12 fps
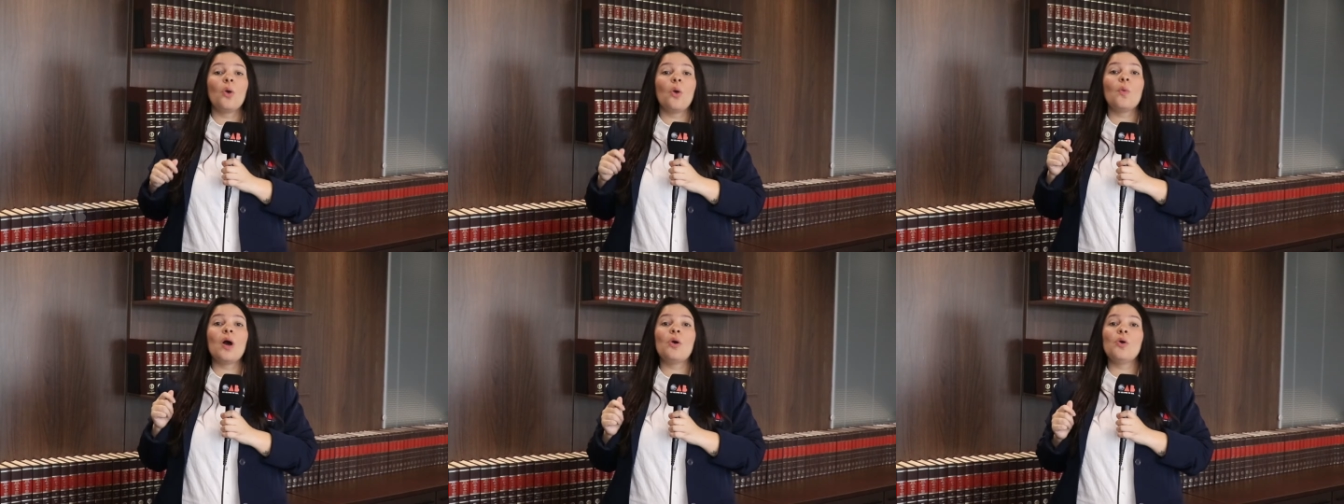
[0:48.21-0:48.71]

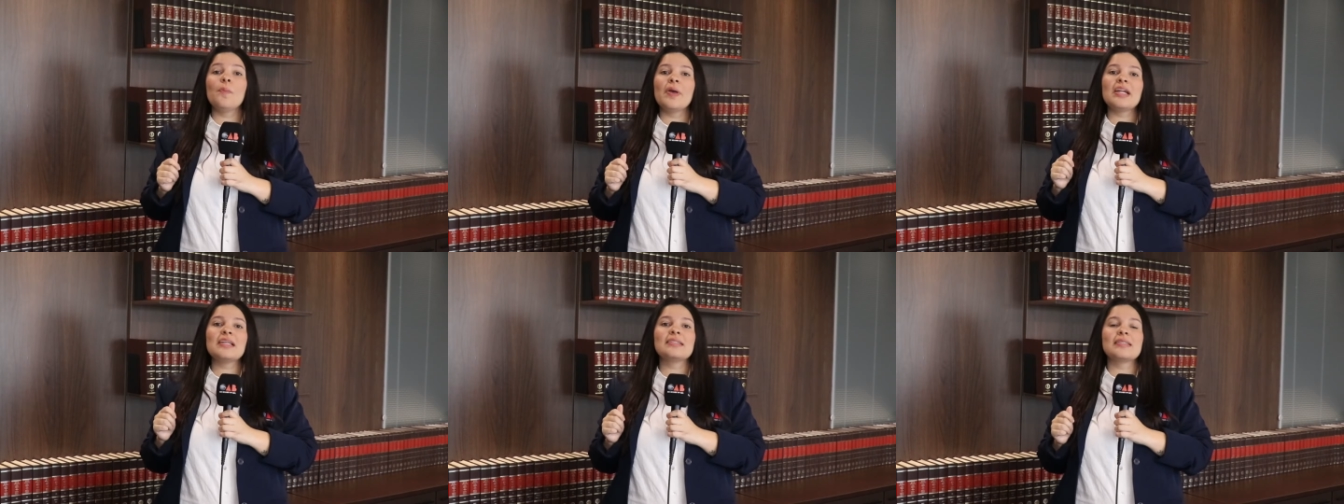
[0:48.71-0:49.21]
com a
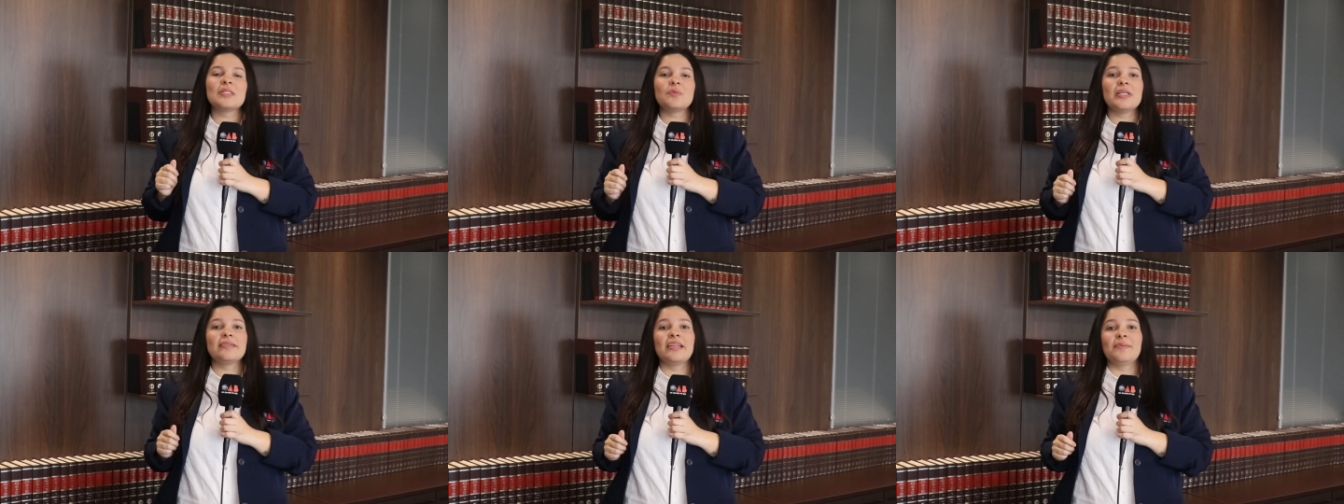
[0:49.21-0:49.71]
operação
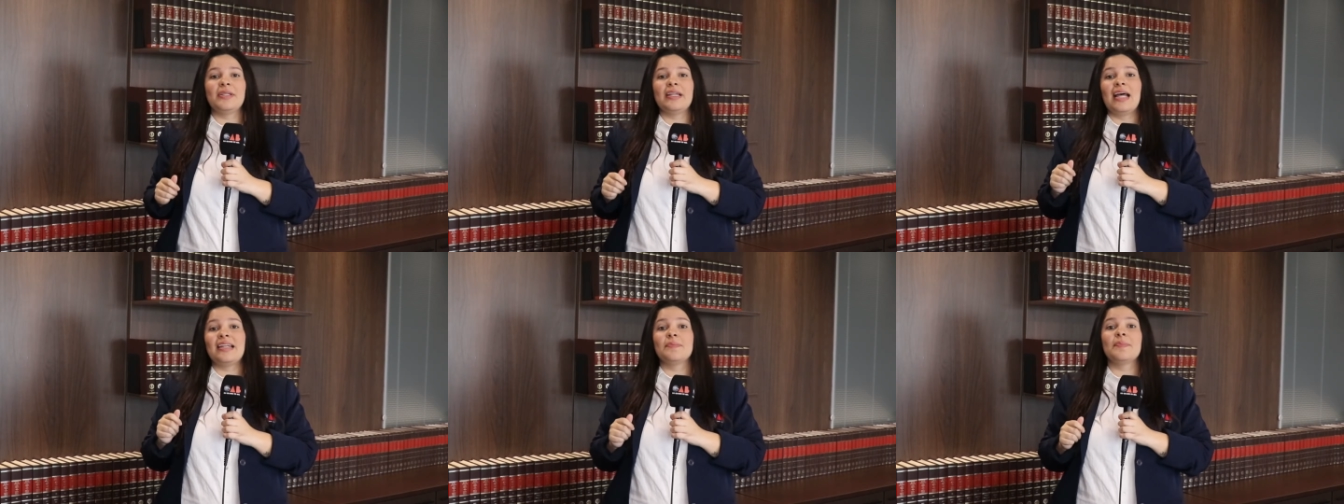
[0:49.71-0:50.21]

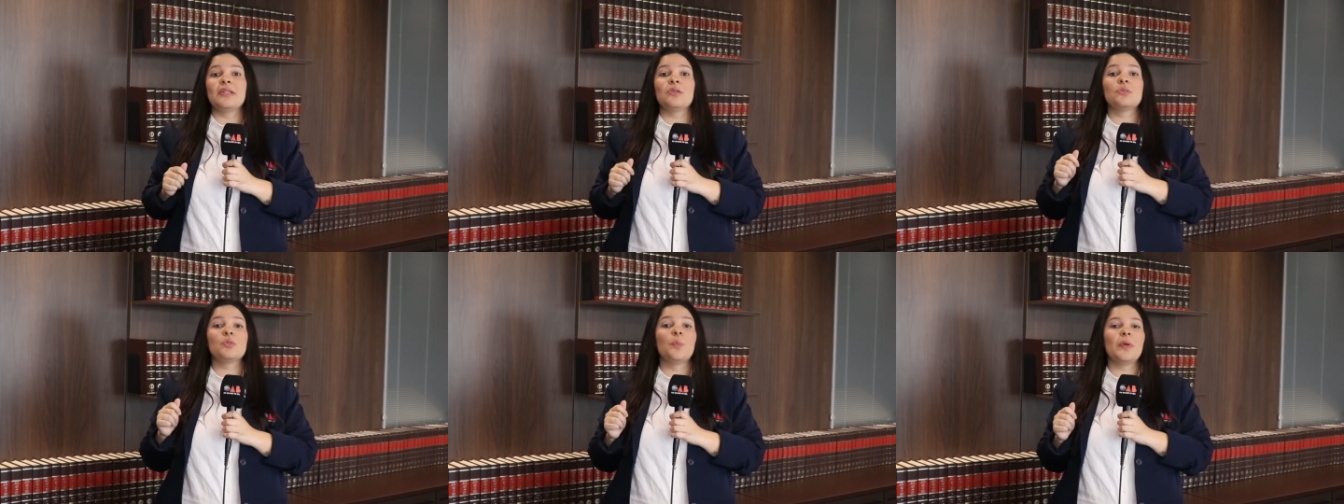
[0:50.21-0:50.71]
determinada
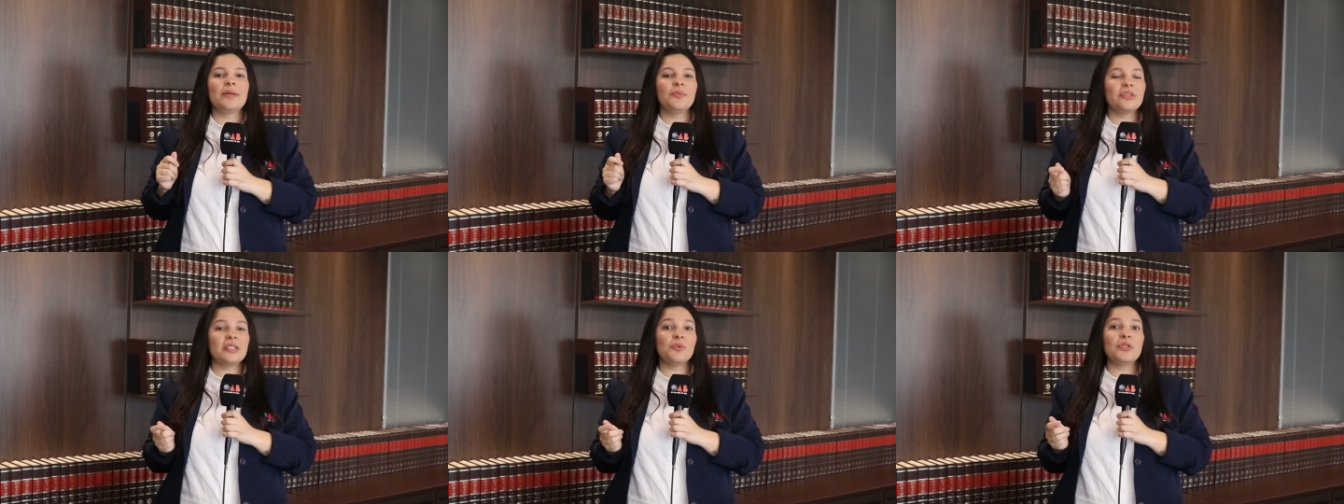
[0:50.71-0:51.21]
pelo
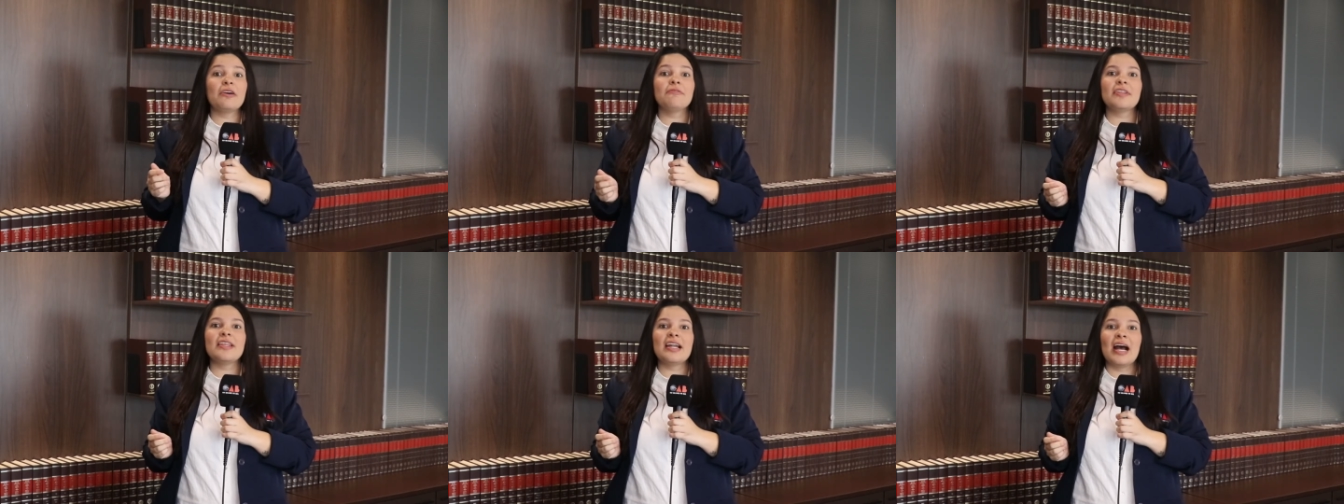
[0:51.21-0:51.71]
Supremo Tribunal
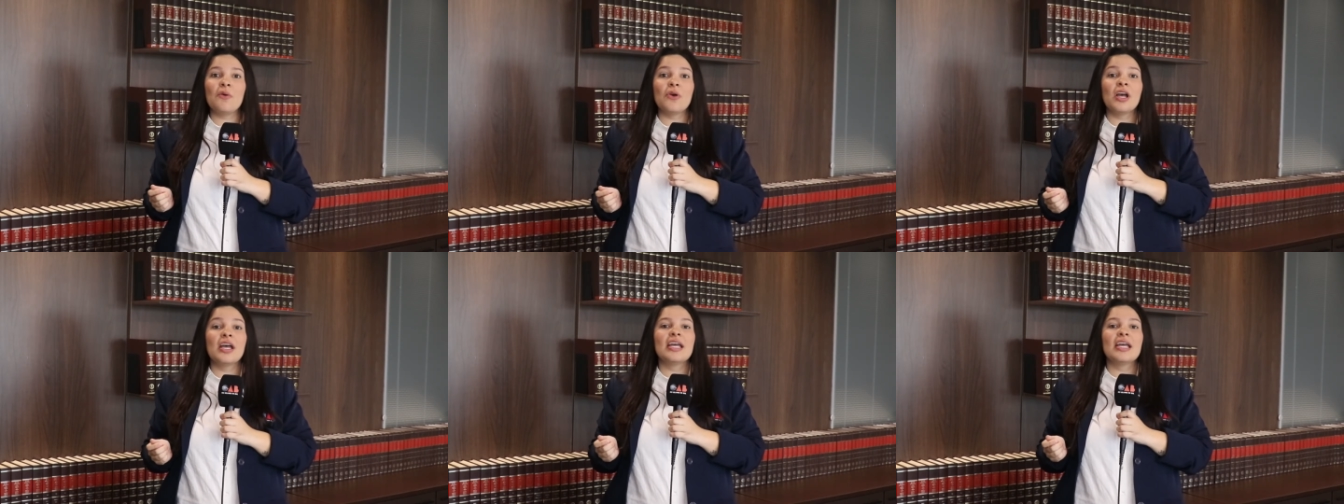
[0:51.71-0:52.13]
Federal,